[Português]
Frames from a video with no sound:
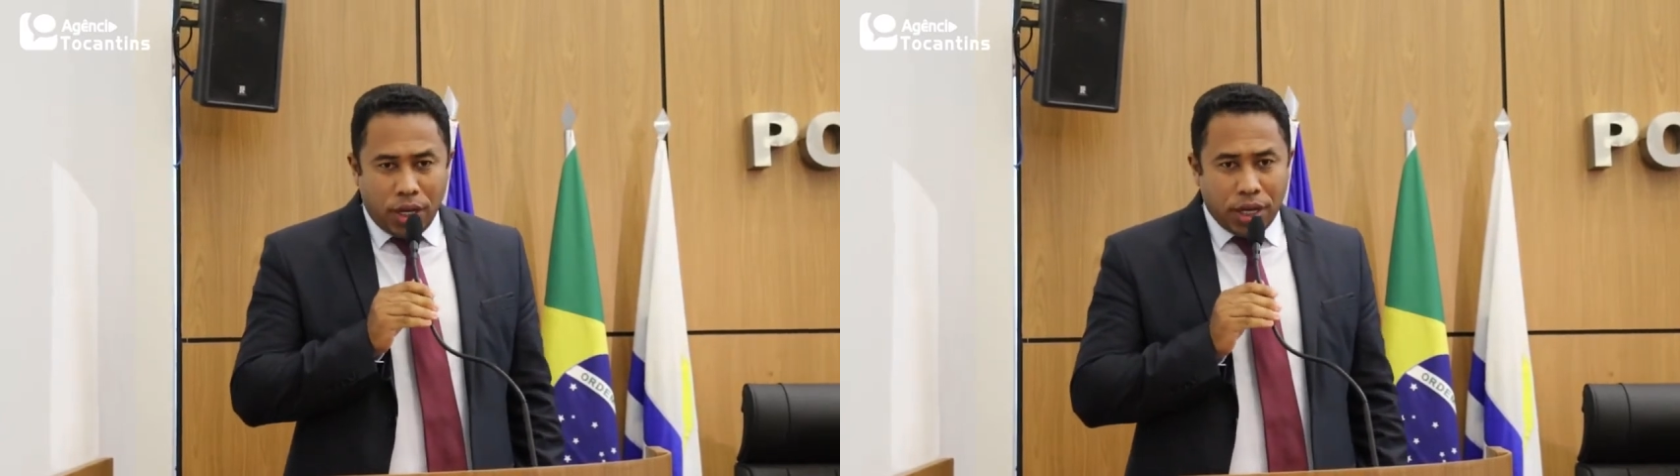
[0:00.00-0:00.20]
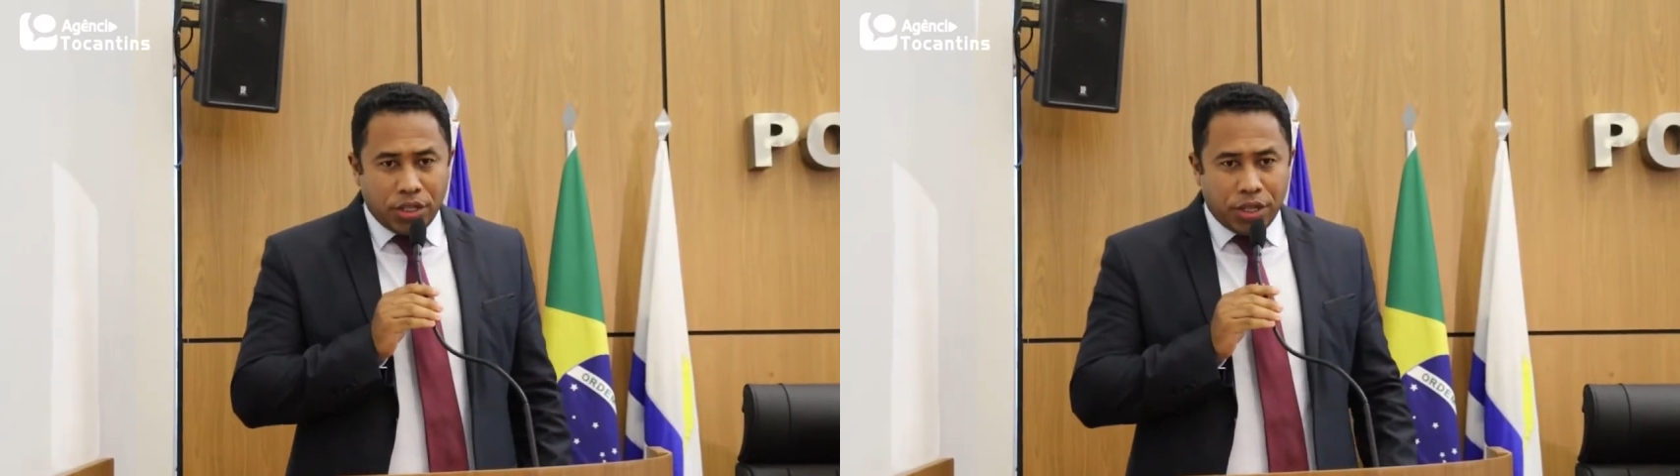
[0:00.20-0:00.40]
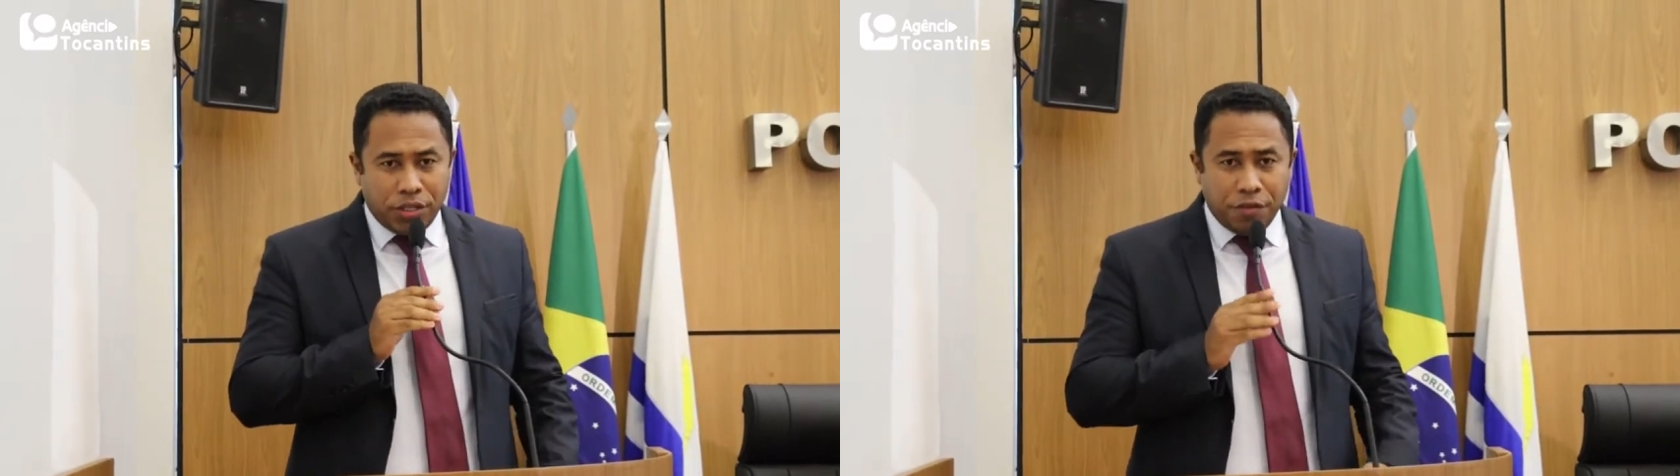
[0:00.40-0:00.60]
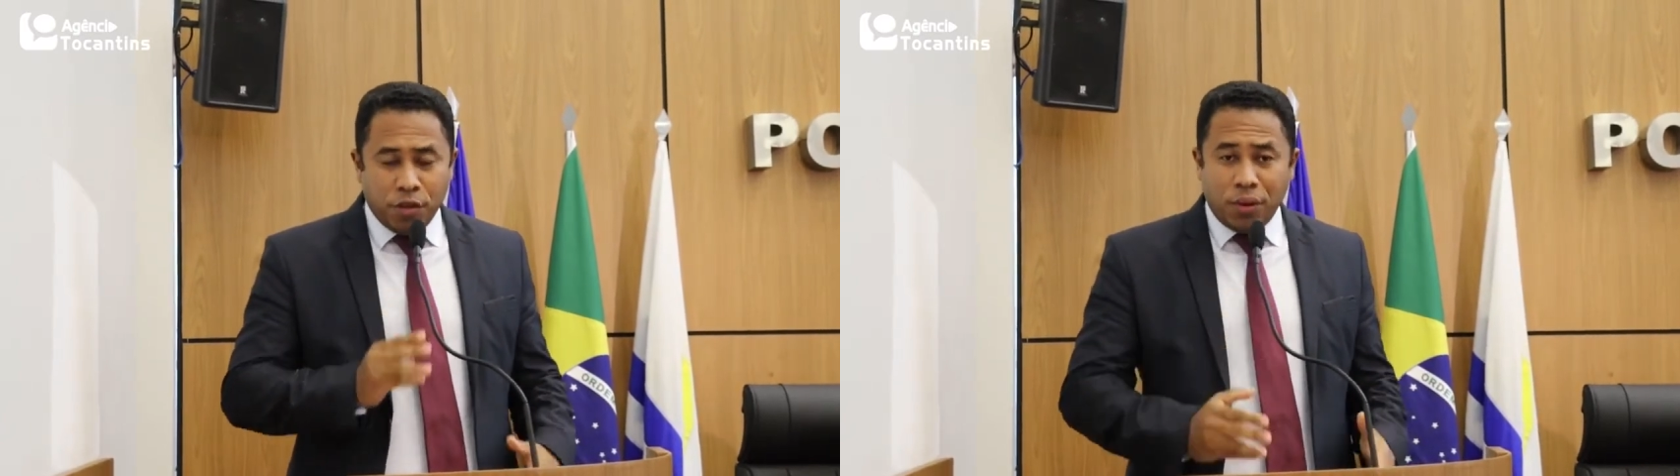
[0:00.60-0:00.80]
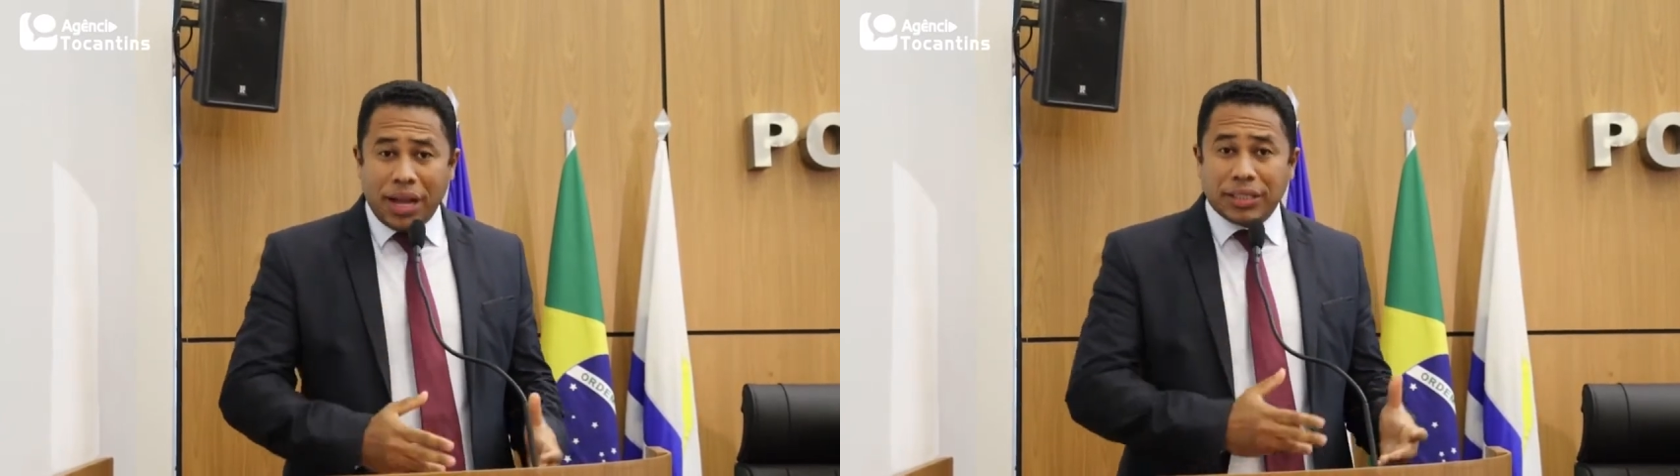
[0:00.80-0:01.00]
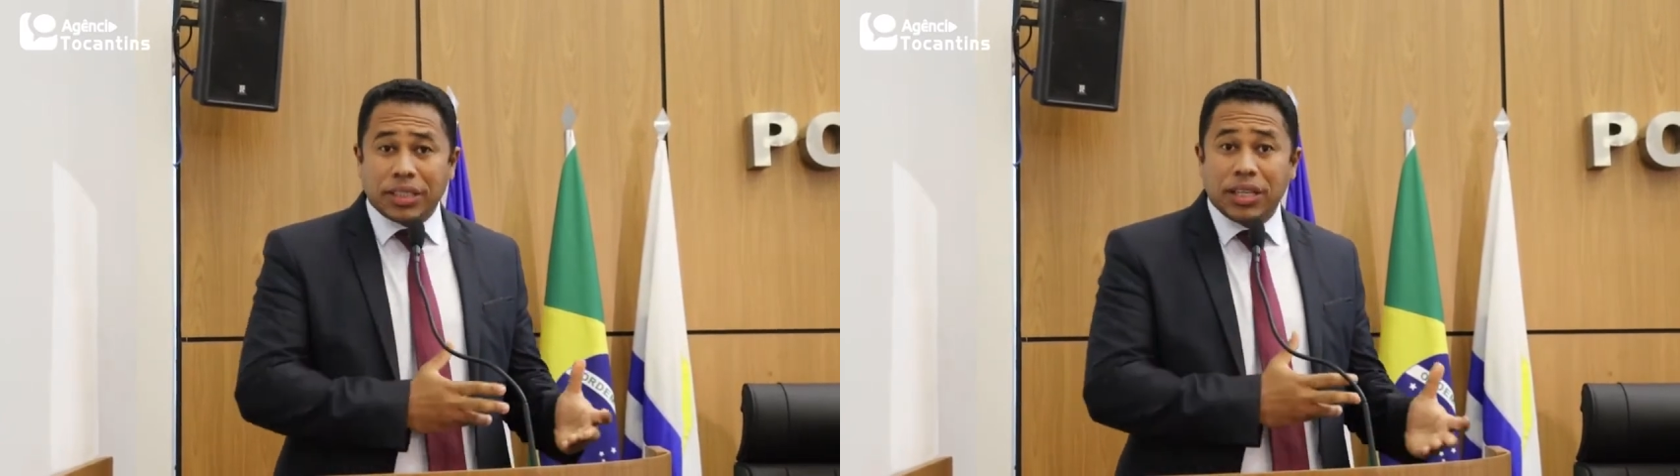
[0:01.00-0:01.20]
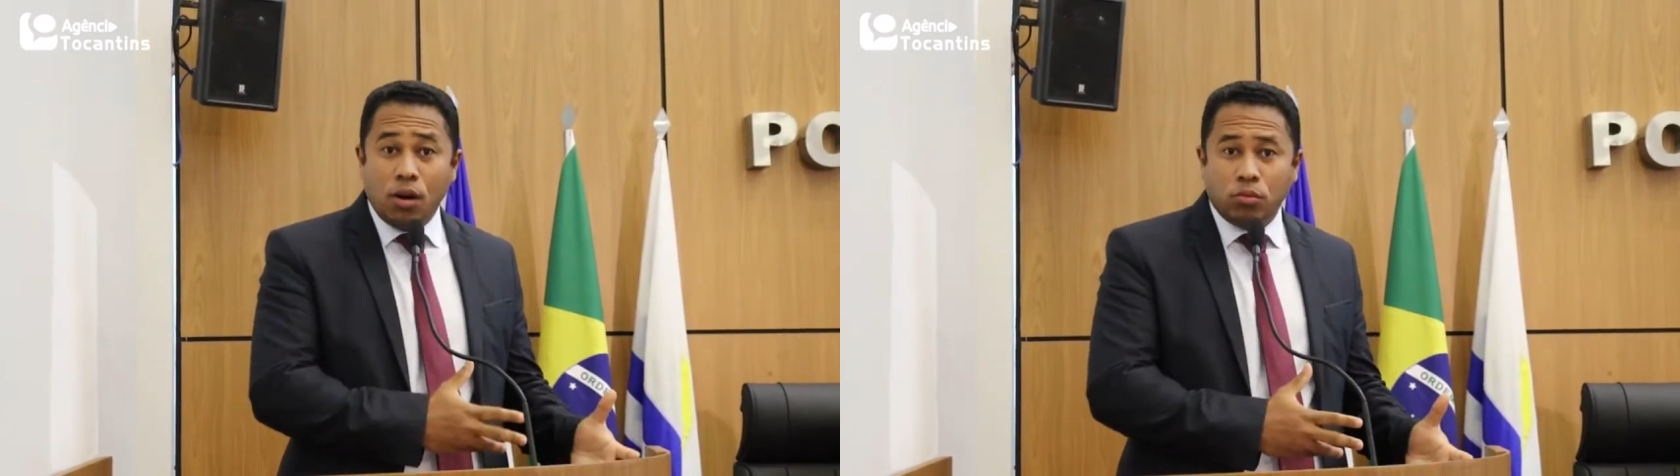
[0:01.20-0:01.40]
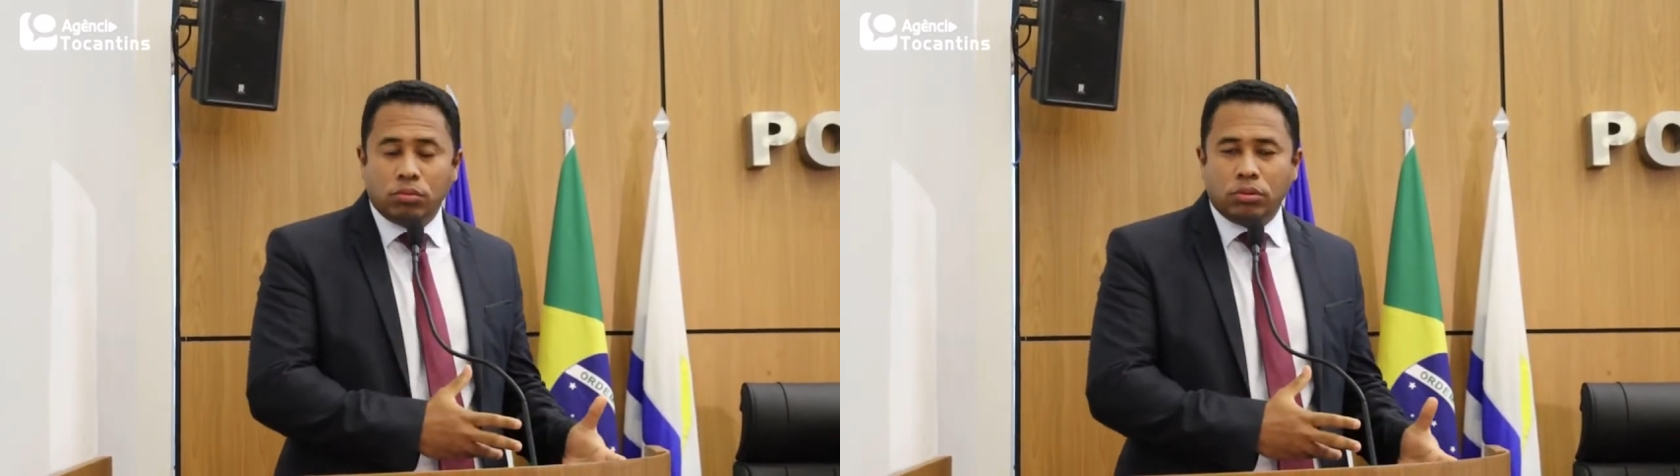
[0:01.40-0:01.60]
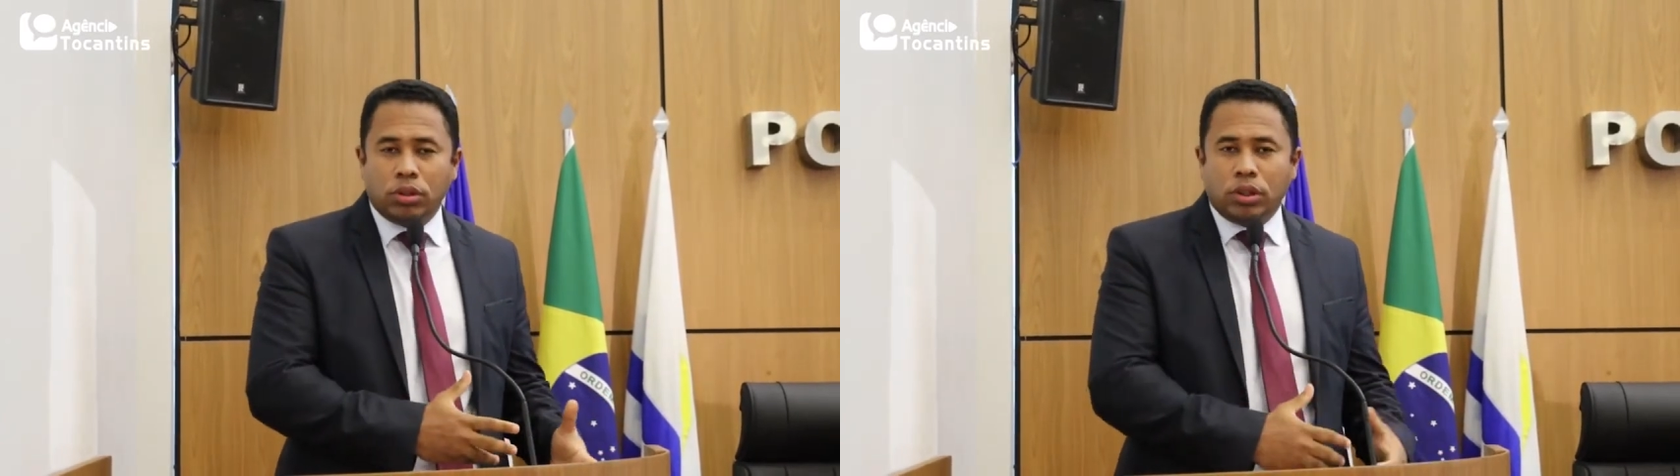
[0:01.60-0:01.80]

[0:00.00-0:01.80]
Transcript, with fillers: e a gente viu a ação